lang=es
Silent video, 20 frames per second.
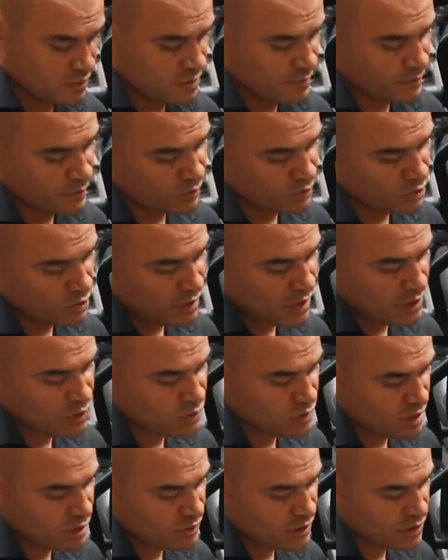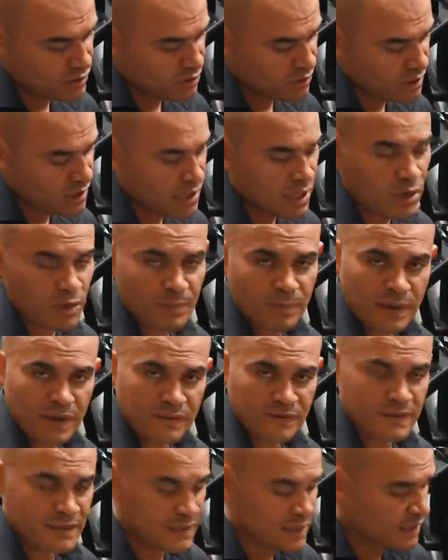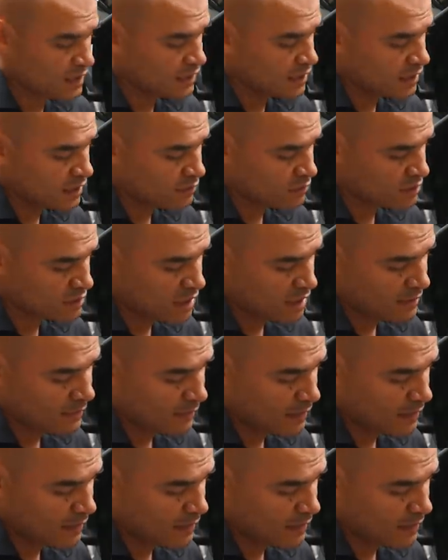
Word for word: pronto con la ayuda de un destornillador para facilitarnos la,